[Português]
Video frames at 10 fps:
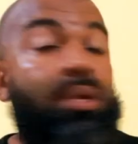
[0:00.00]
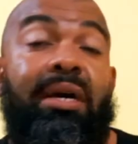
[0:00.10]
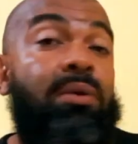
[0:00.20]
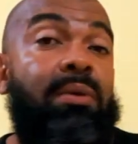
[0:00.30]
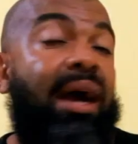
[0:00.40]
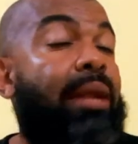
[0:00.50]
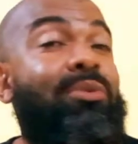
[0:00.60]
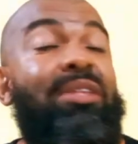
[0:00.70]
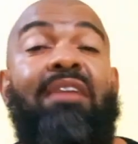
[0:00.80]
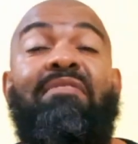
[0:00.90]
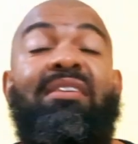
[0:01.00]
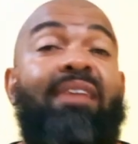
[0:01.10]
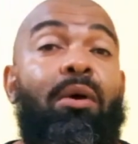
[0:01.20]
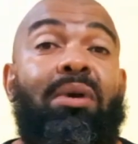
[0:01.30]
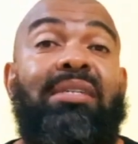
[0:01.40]
Não, cara, muitas das vezes
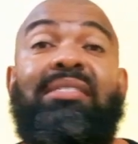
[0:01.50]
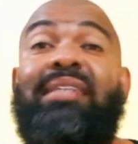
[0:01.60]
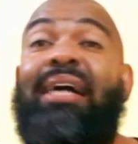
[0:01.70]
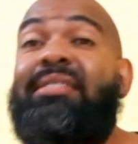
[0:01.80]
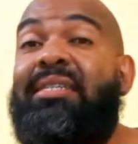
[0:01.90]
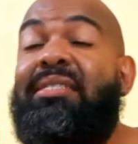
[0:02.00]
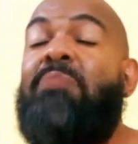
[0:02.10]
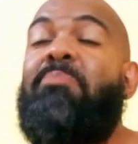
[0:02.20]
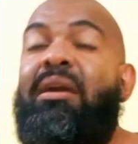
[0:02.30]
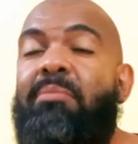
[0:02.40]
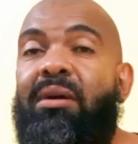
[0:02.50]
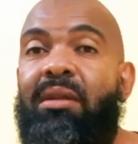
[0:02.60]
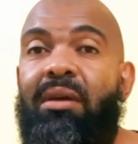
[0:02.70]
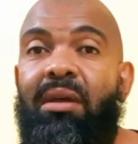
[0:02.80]
é o cansaço ali também, mano.